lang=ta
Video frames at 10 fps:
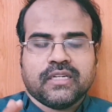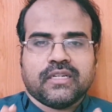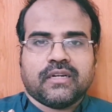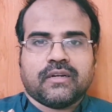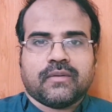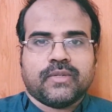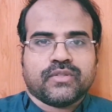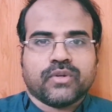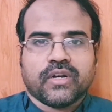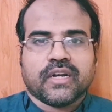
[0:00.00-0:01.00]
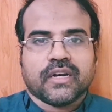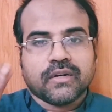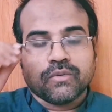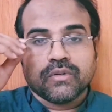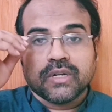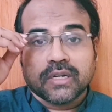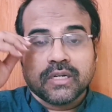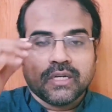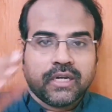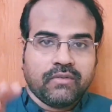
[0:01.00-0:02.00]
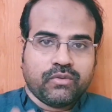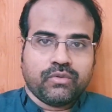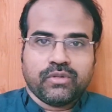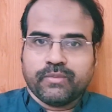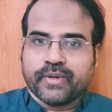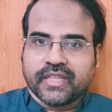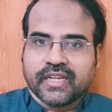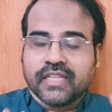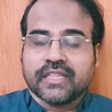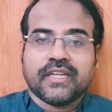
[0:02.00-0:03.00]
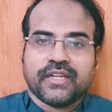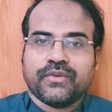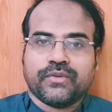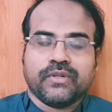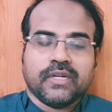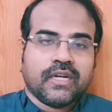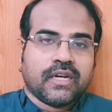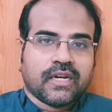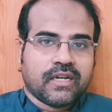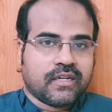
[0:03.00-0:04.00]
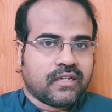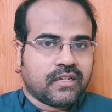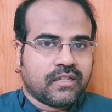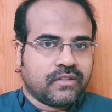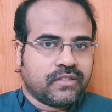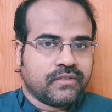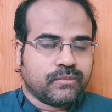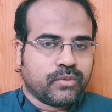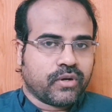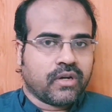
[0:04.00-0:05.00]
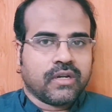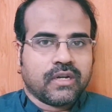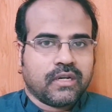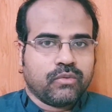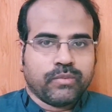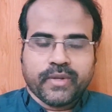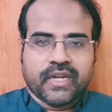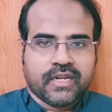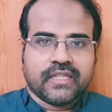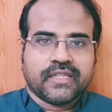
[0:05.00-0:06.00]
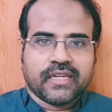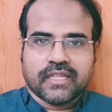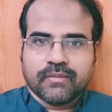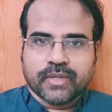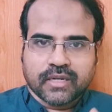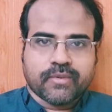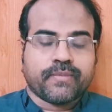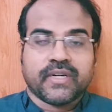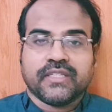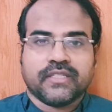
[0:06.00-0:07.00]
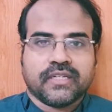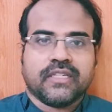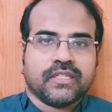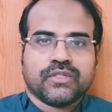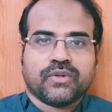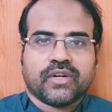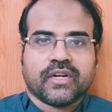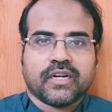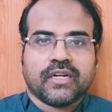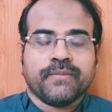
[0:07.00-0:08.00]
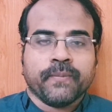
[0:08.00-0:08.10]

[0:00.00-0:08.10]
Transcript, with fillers: நான் அப்படி சொல்கிறேன் நான் உங்களுக்கு நினைவு கூர்ந்து பார்த்தீங்கன்னா தெரியும் அதாவது புராணங்கள் உண்மையாக இல்லையான்னு தெரியாது பட் நம்ம படித்ததுலேருந்து சொல்கிறேன் நான்